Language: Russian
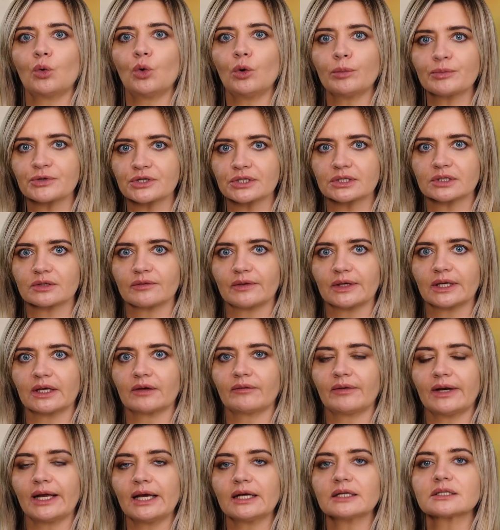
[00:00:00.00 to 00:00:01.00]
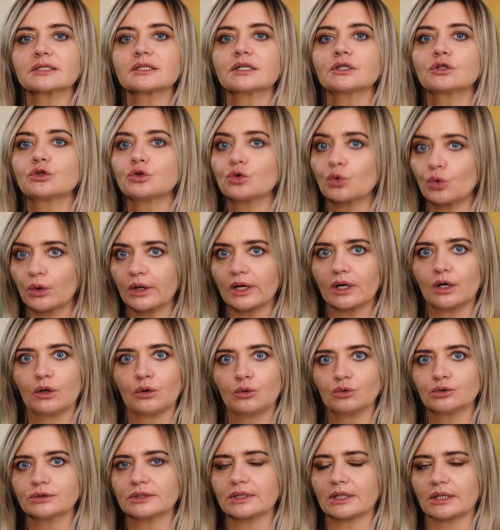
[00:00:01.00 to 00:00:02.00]
общества является только
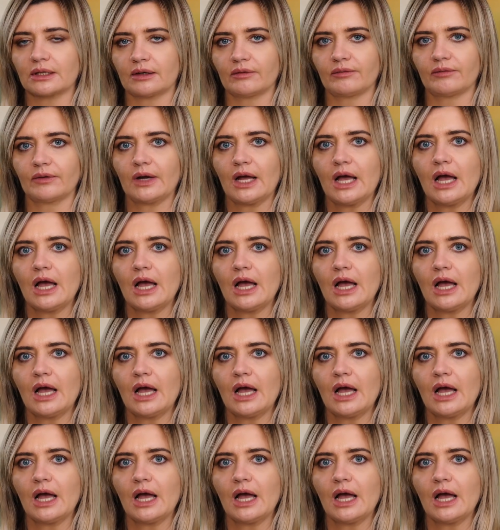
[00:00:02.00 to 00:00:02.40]
устав.